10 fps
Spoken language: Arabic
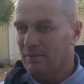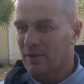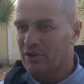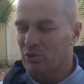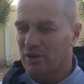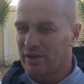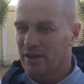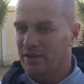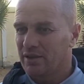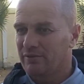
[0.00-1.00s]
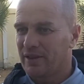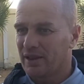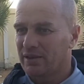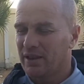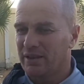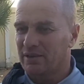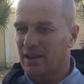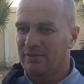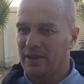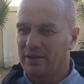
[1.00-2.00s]
في الشوط الثاني الفريق تاعي
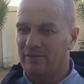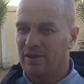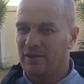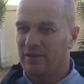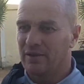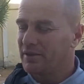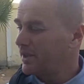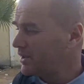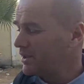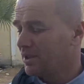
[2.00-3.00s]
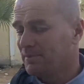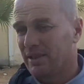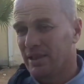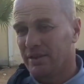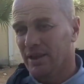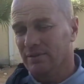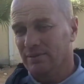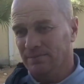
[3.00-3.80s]
طاح من الناحيه الناحيه البدنيه